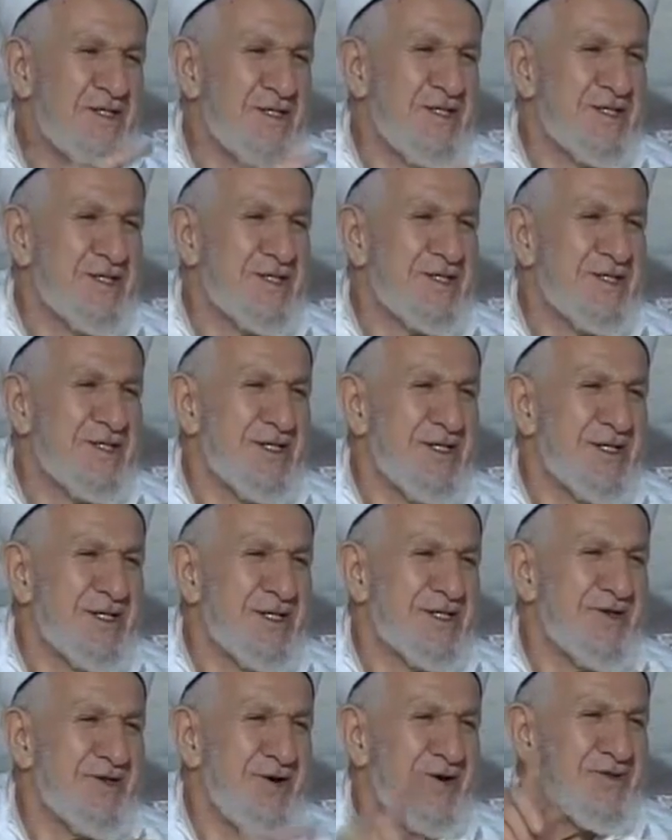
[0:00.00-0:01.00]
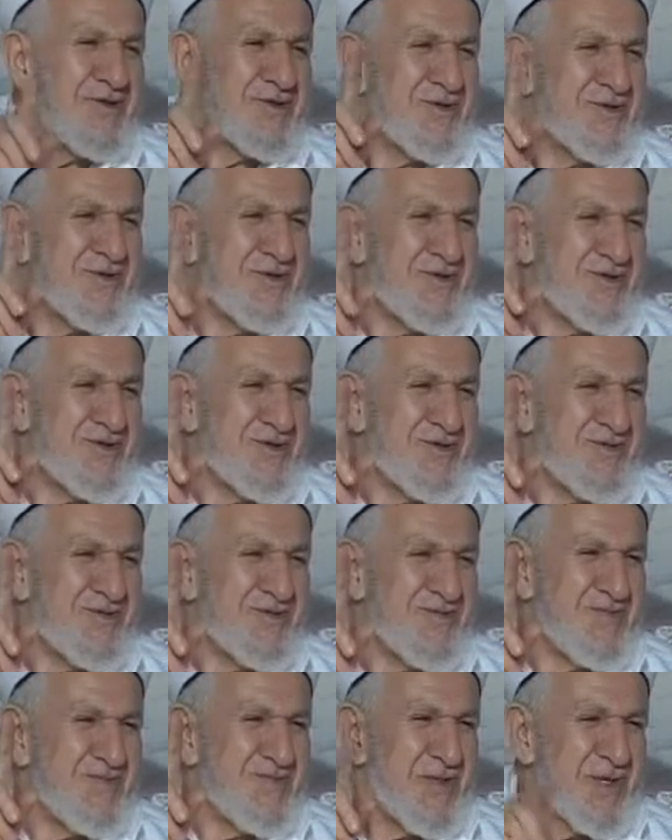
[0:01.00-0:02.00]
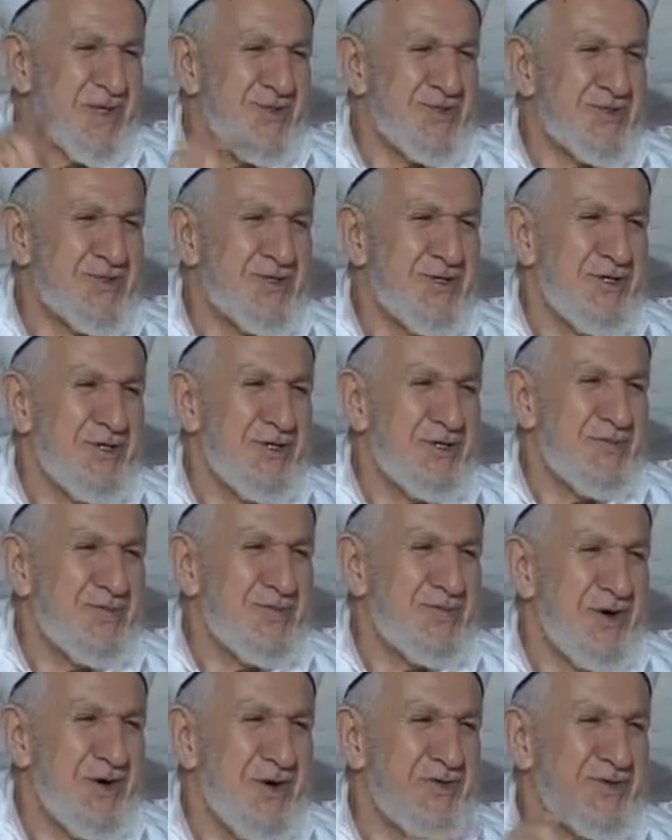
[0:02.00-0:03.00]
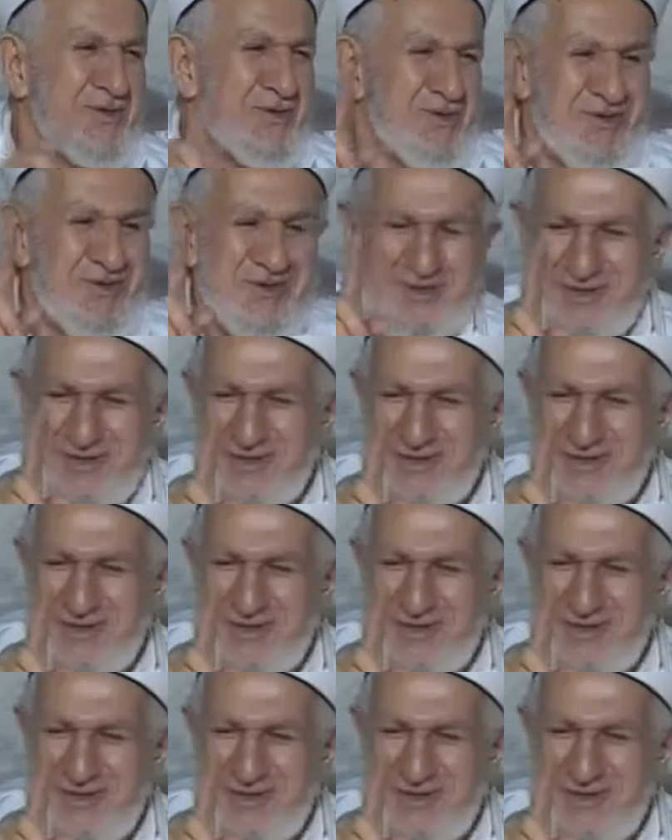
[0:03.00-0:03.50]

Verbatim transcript: Irkçılık yoktur. Zulüm yoktur.